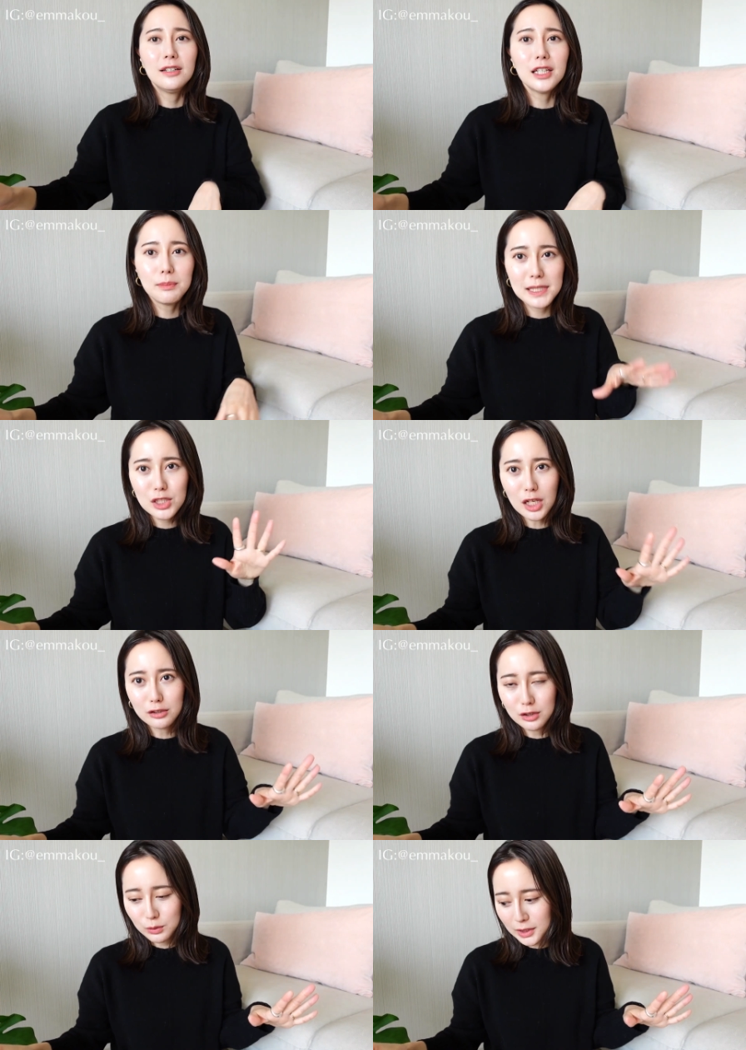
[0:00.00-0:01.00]
那平
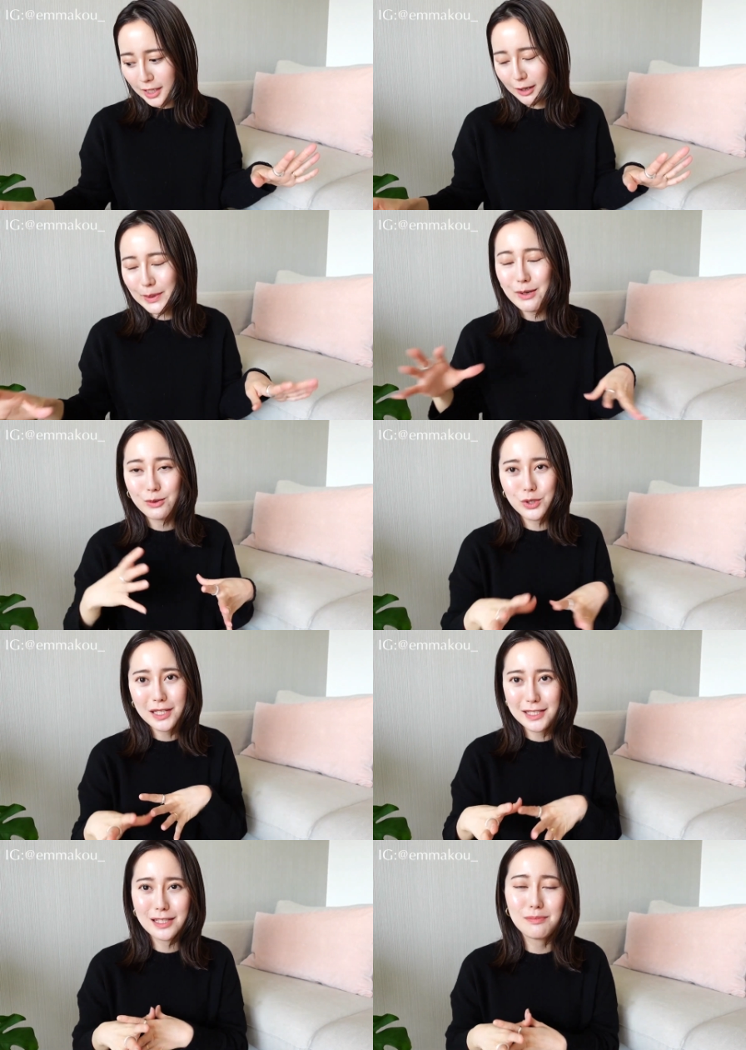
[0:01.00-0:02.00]
常呢，无印良品我最
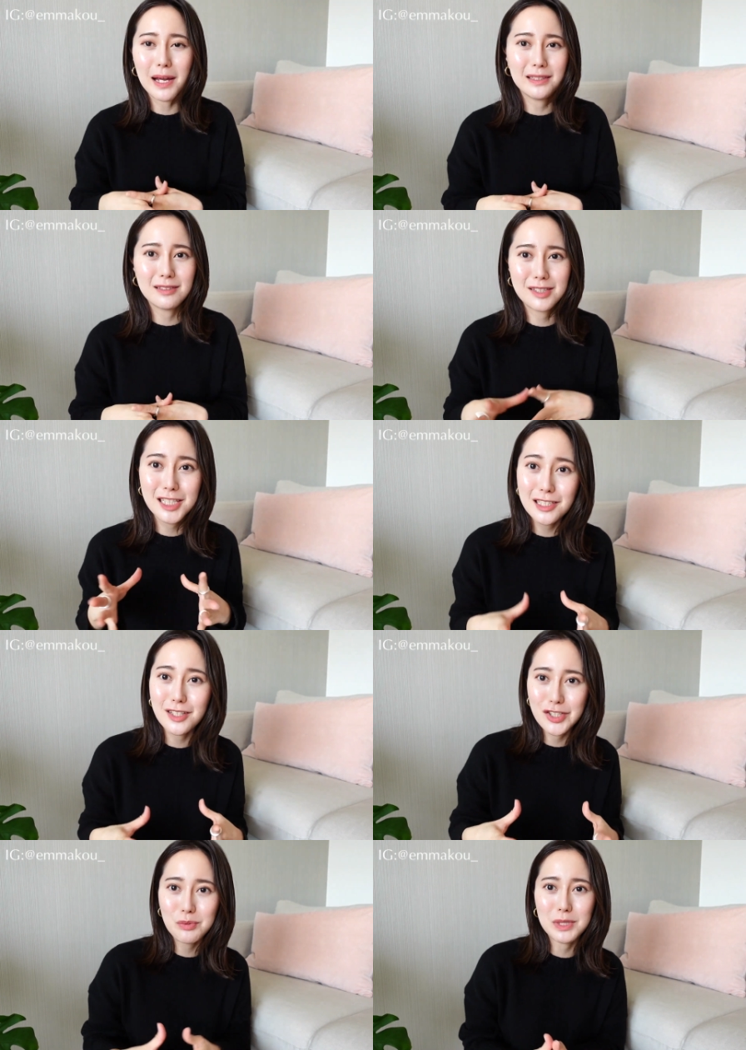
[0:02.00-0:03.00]
近其实买的吃
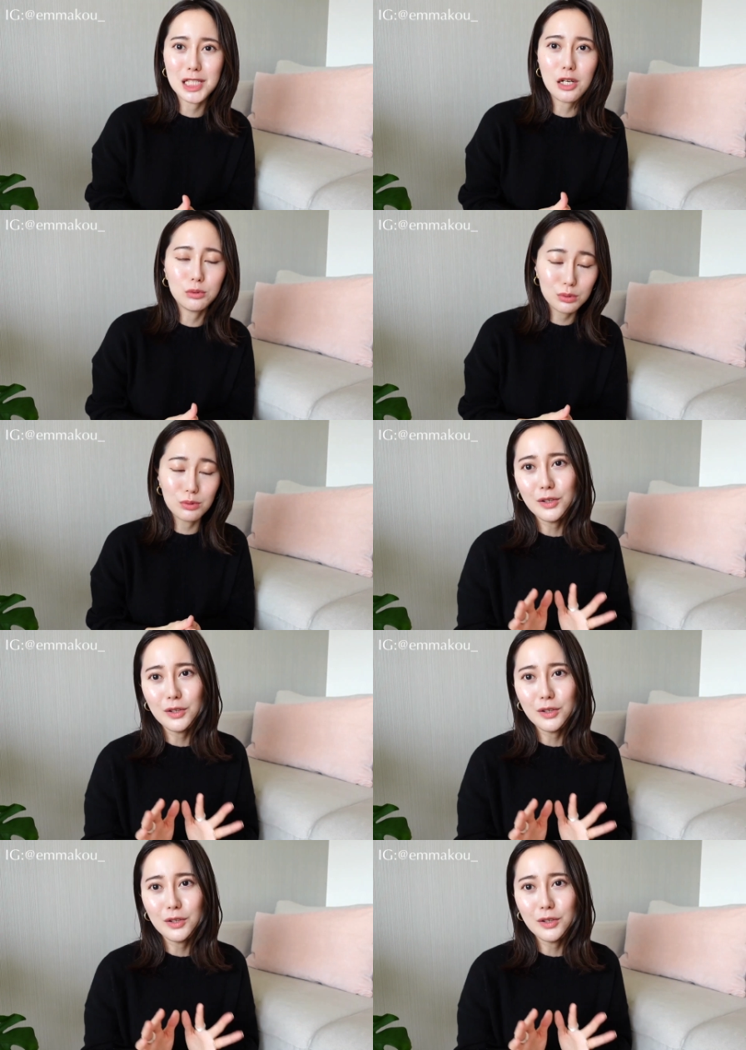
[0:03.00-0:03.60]
的是比较多。